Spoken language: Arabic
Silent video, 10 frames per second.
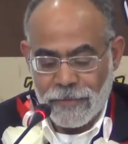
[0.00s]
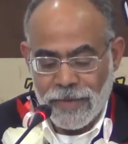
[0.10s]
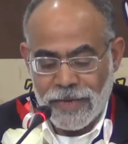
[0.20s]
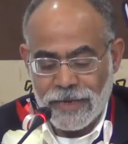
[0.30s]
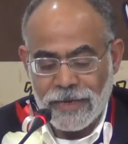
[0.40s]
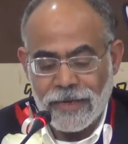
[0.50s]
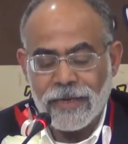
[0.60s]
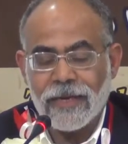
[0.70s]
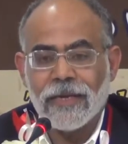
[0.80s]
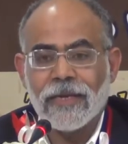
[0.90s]
من
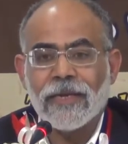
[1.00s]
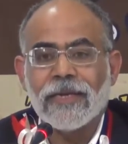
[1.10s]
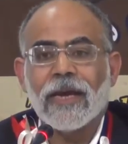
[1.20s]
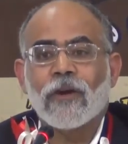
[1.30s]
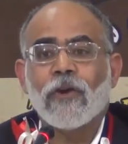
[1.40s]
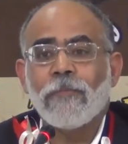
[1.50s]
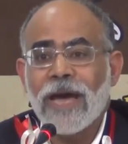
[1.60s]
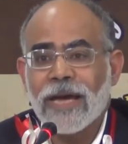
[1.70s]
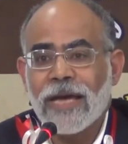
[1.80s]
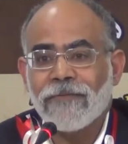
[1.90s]
كل
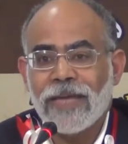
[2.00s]
ما كان